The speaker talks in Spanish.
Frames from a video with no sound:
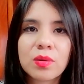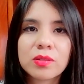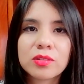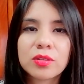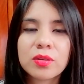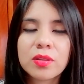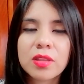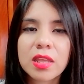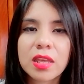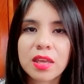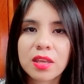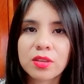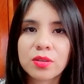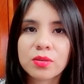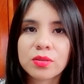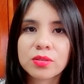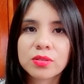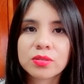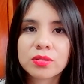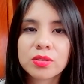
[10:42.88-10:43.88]
cuatro de
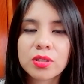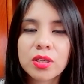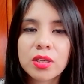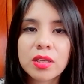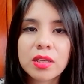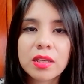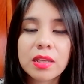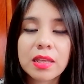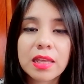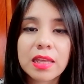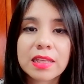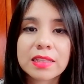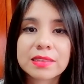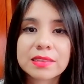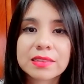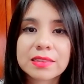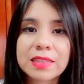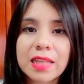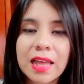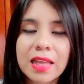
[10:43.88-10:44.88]
ellos
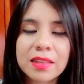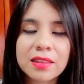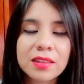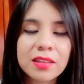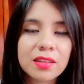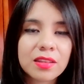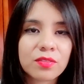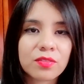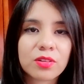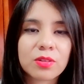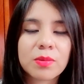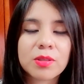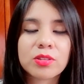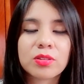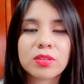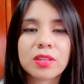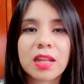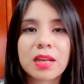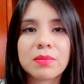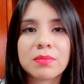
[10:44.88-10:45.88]
están de forma
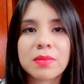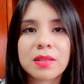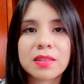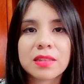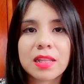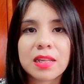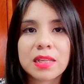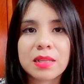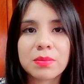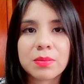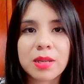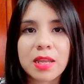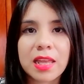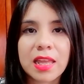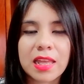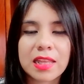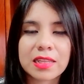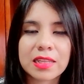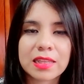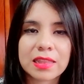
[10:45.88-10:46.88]
totalmente libre
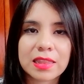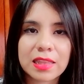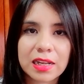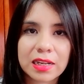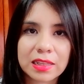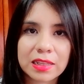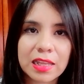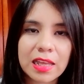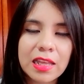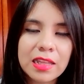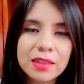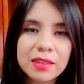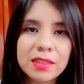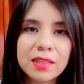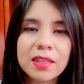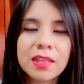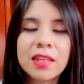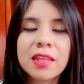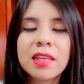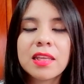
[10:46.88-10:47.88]
en Internet
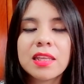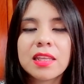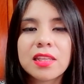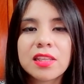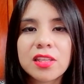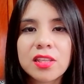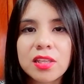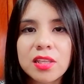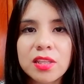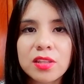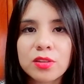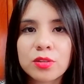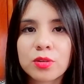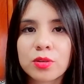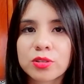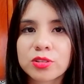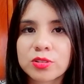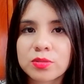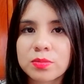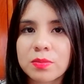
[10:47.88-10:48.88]
y
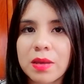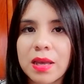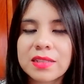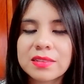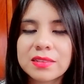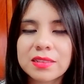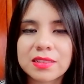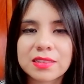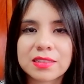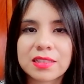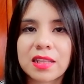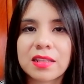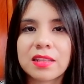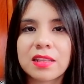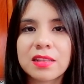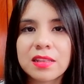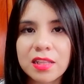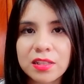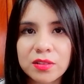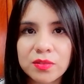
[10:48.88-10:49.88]
dos más están
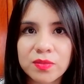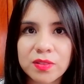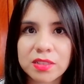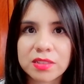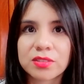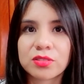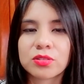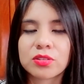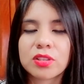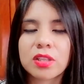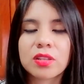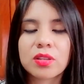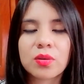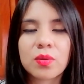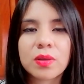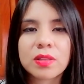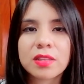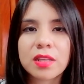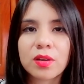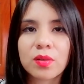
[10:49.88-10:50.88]
en Netflix. Si usted
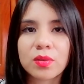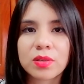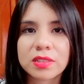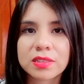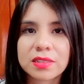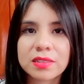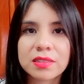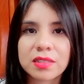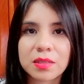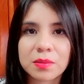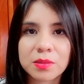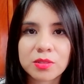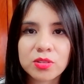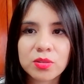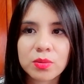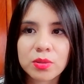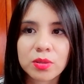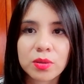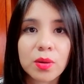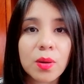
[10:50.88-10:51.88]
cuenta con este
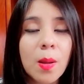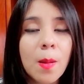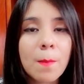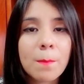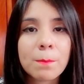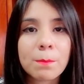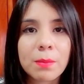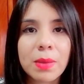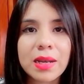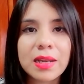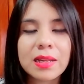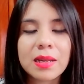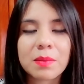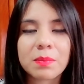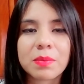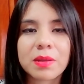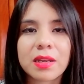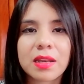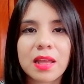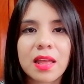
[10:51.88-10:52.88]
servicio, bueno, vale la
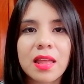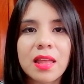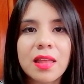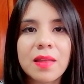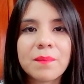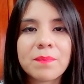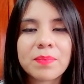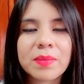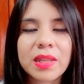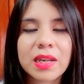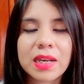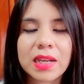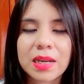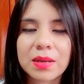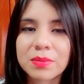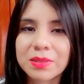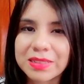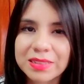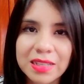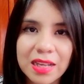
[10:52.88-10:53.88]
pena
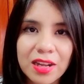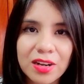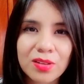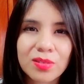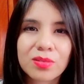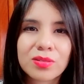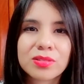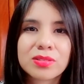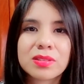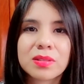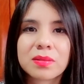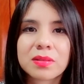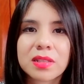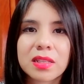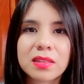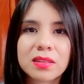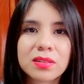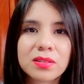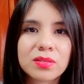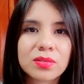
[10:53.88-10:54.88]
revisarlos, de
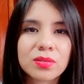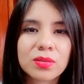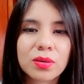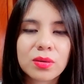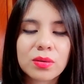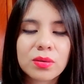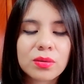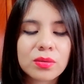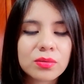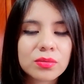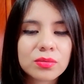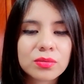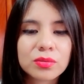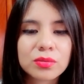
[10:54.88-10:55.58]
verdad. Yo,